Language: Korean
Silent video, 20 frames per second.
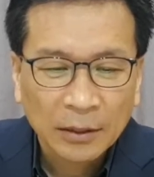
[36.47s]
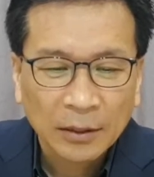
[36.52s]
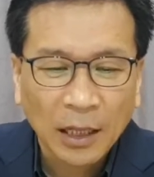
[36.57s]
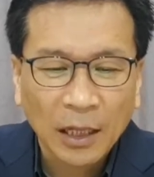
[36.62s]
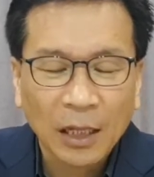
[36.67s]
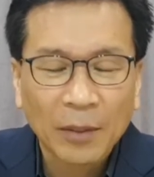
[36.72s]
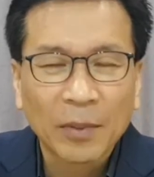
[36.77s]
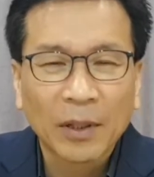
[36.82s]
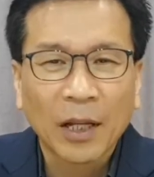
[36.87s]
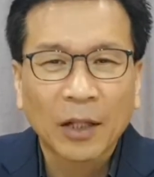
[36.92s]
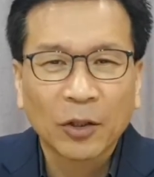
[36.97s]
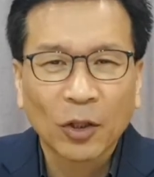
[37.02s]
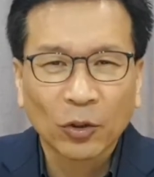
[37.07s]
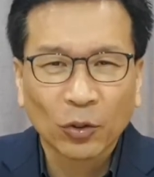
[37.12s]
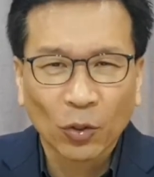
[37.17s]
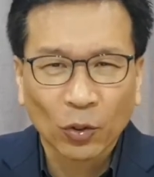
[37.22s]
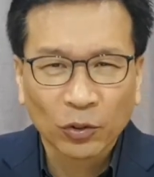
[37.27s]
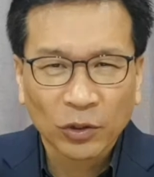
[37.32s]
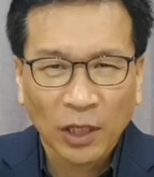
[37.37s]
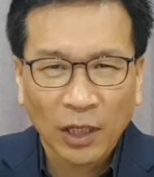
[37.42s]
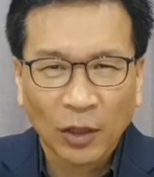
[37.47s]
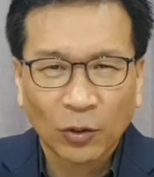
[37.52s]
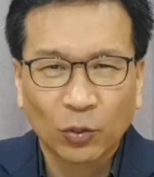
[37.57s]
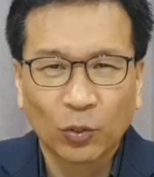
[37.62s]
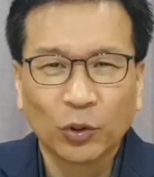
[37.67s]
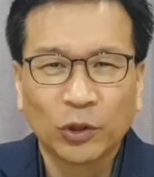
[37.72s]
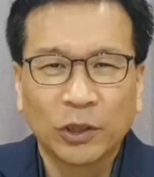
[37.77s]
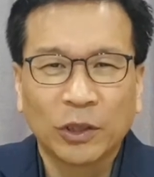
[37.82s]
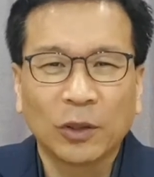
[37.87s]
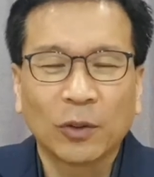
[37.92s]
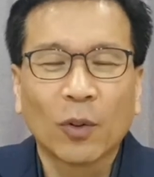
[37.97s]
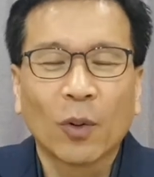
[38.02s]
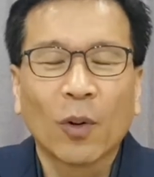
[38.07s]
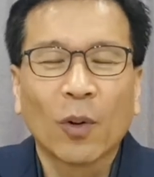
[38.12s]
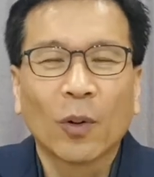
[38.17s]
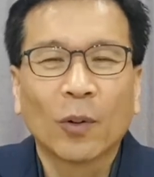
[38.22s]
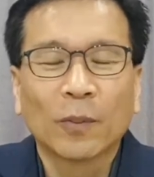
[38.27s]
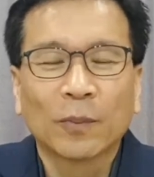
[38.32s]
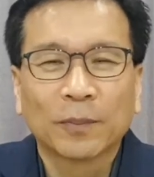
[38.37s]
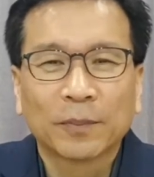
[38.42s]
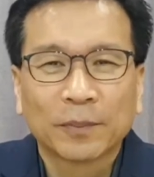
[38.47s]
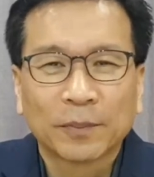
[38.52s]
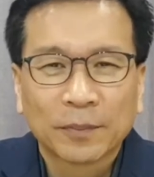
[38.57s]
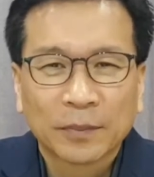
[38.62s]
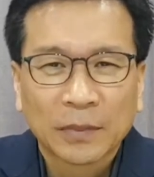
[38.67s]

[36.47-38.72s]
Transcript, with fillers: 사람을 에덴 동산에 두시고